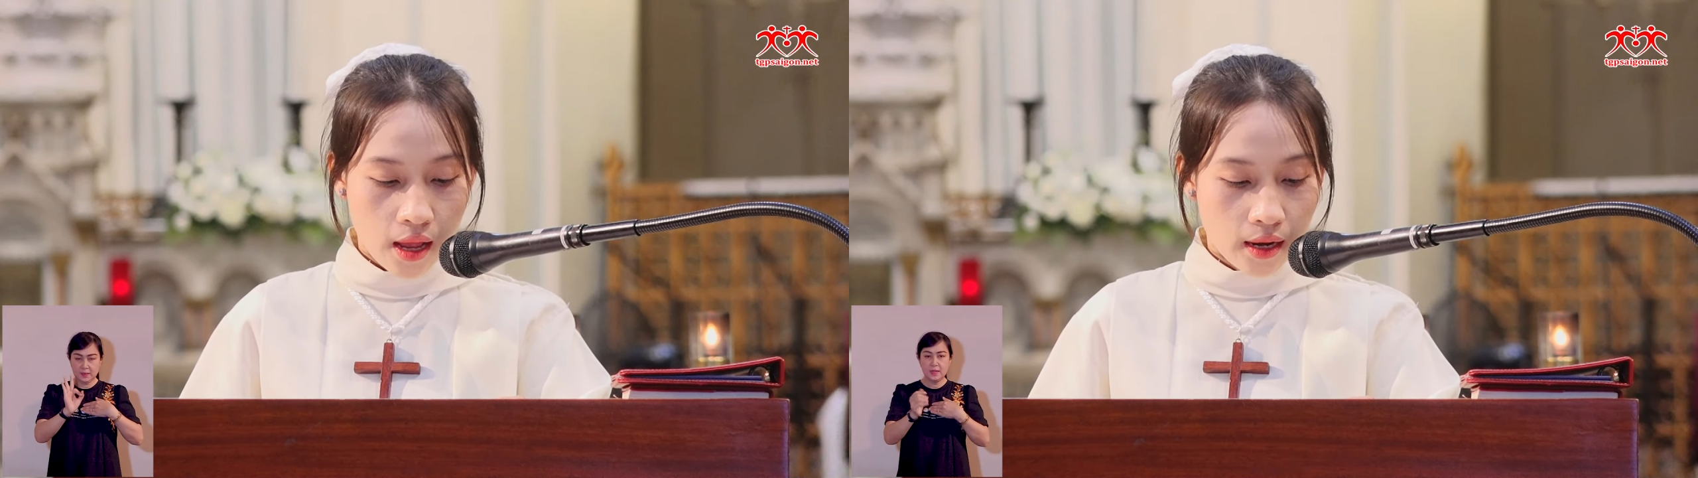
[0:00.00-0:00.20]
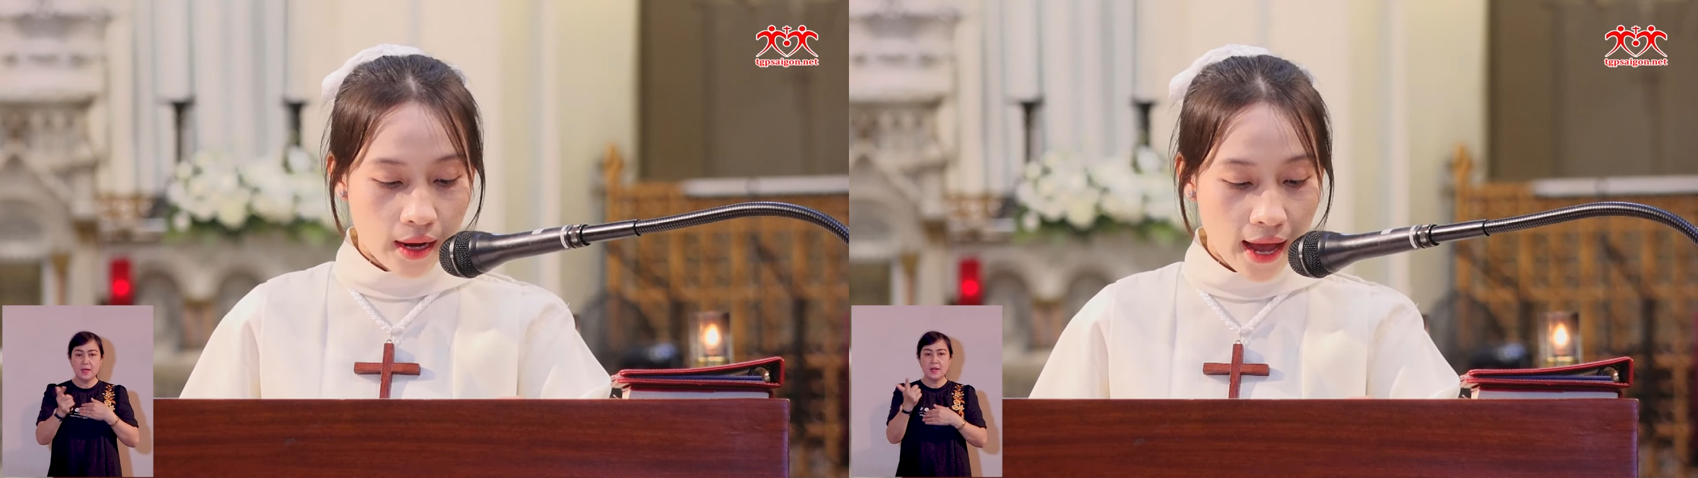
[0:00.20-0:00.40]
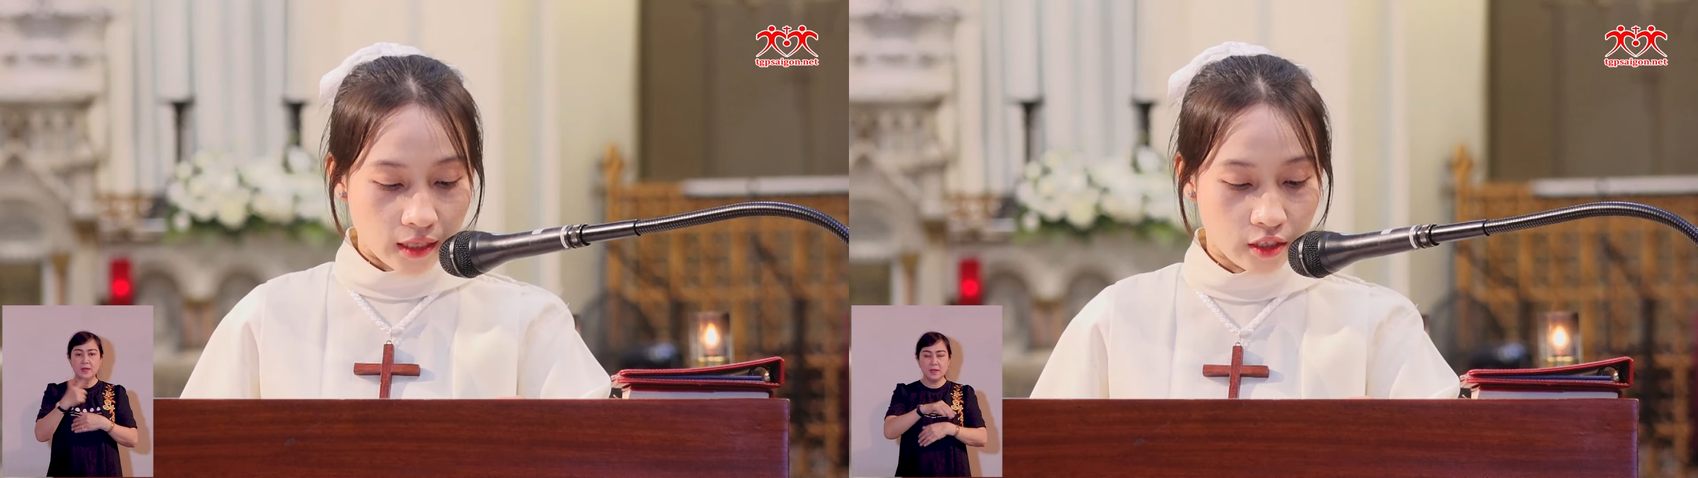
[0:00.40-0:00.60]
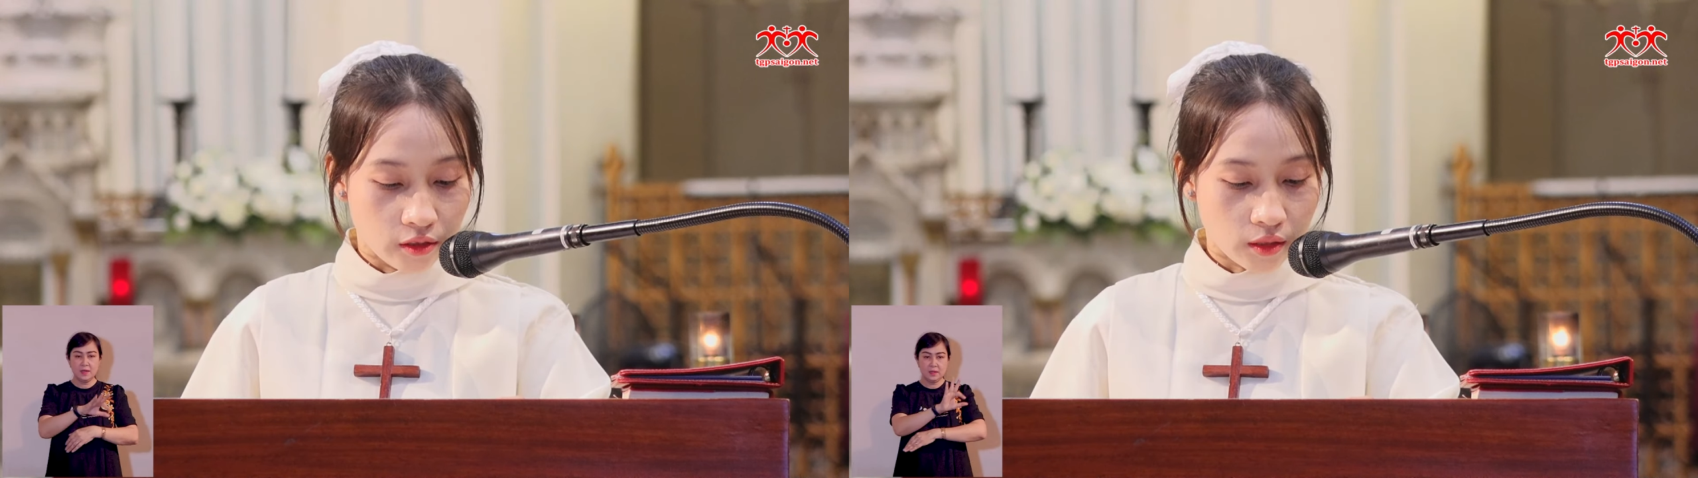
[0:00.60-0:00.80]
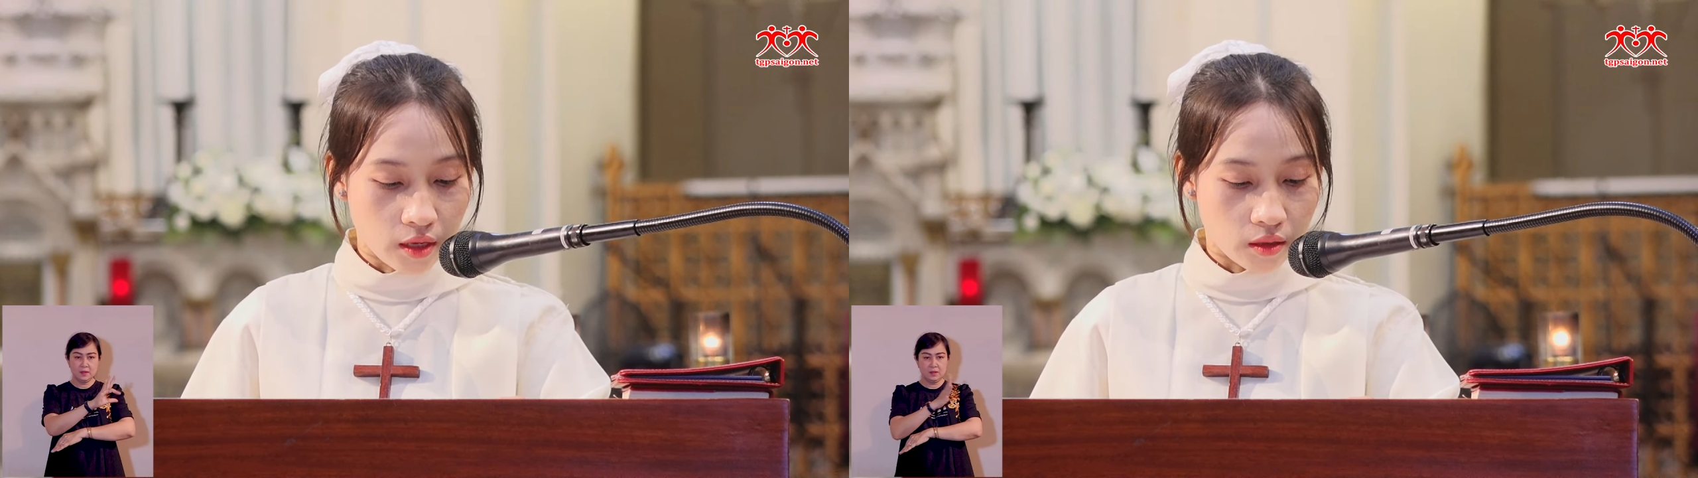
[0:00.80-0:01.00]
là
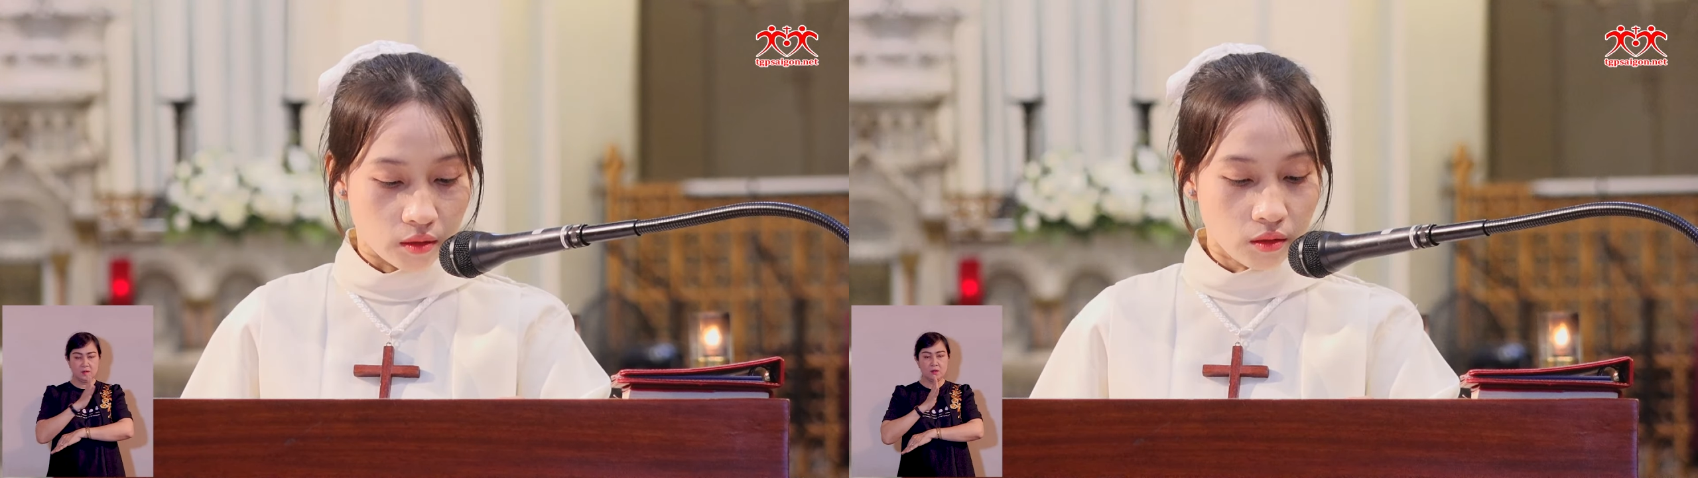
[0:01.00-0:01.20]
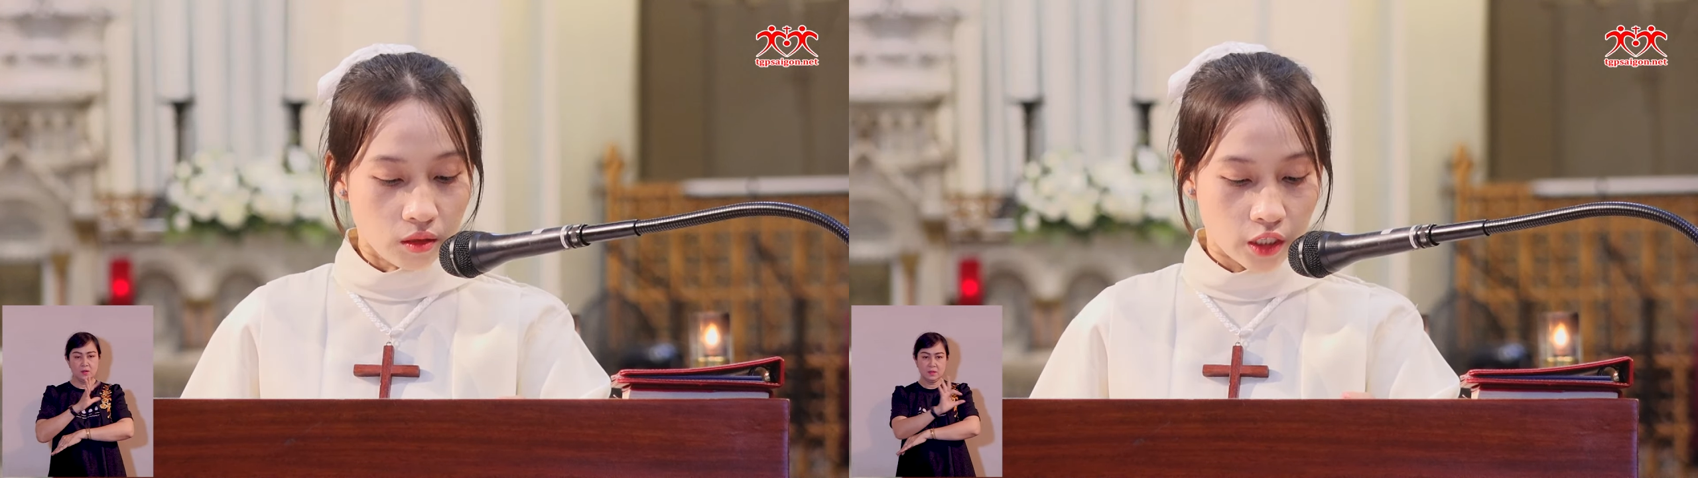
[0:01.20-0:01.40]
trưởng tử